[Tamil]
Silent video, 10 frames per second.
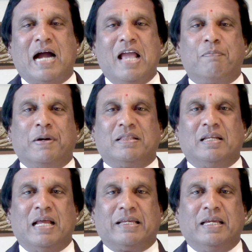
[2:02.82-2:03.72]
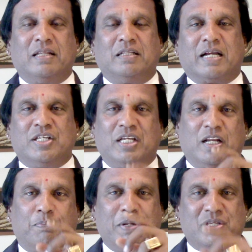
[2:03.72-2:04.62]
காயப்படுத்த அங்கே இருந்து கசிக்கிற
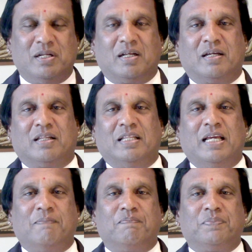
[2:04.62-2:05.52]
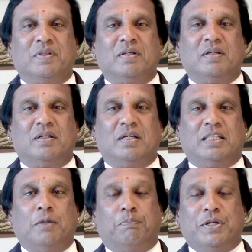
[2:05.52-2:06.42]
பிசின் இருக்கிறதே
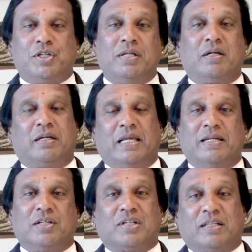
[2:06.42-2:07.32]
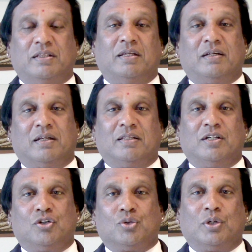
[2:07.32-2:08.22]
அந்த பிசினுக்கு என்ன சக்தி இருக்கிறது
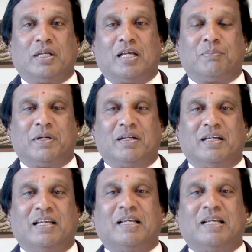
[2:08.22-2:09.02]
என்று சொல்லுகிறார் பாருங்க